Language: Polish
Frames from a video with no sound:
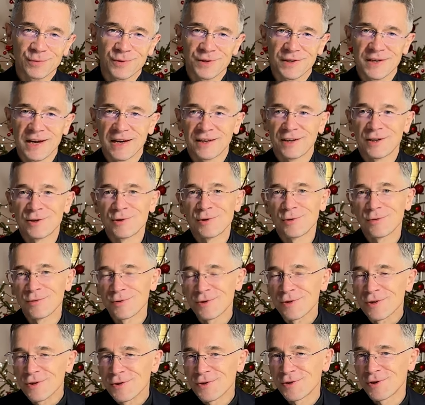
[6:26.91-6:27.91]
że jakieś
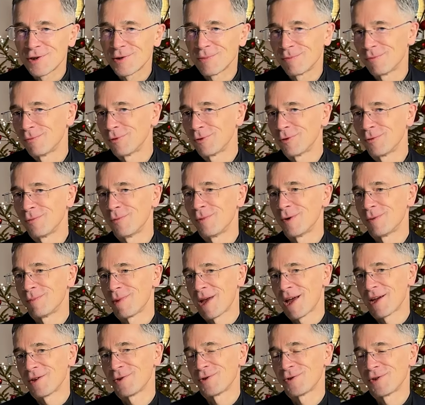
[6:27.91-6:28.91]
korzyści mógłby
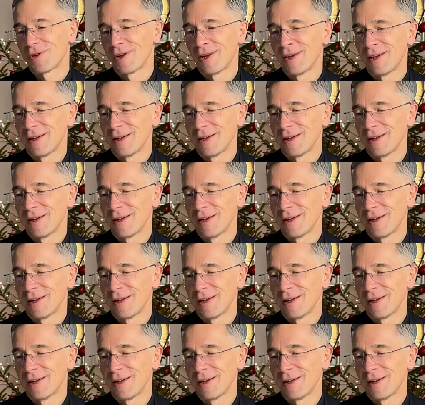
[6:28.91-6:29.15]
mieć,